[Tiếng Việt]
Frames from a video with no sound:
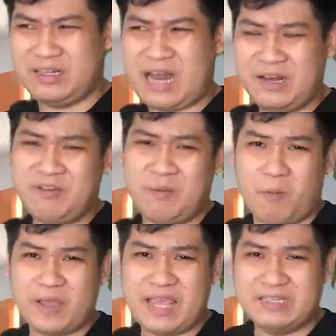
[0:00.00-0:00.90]
đánh vào
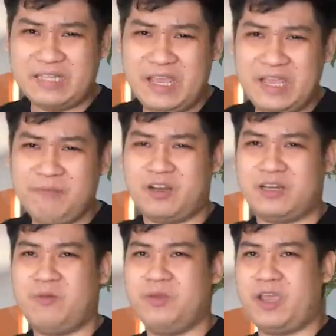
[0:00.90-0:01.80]
một cái danh tiếng và
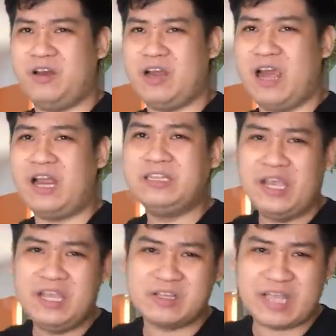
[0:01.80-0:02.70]
giống như kiểu là để lấy
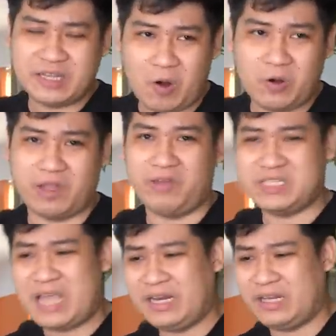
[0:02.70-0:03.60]
tiếng cho xác thôi tại vì
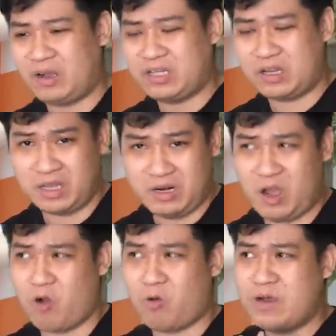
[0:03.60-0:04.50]
xác thì thật thực sự
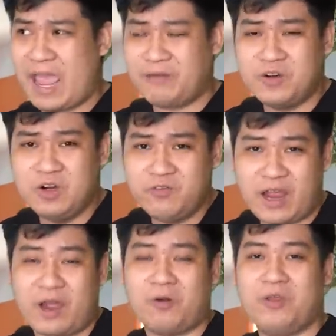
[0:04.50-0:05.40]
là họ cũng đang vướng
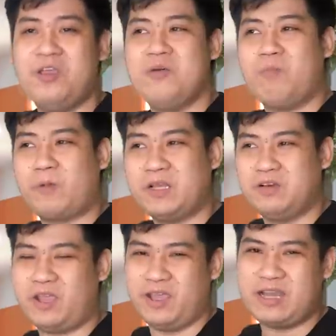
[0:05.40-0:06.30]
vào một cái
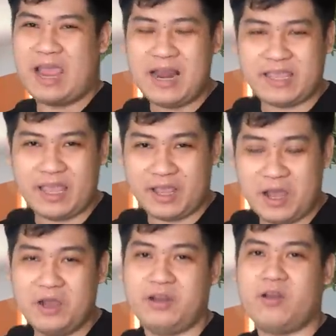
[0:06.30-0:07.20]
sự kiện khá là dài
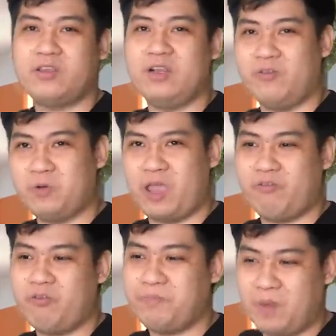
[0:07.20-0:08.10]
hơi đó chính là vụ kiện
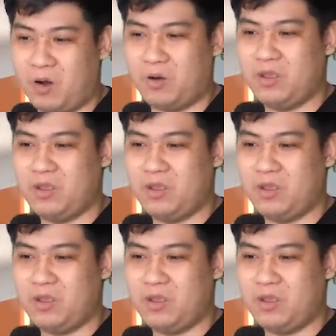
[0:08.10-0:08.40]
với Ripple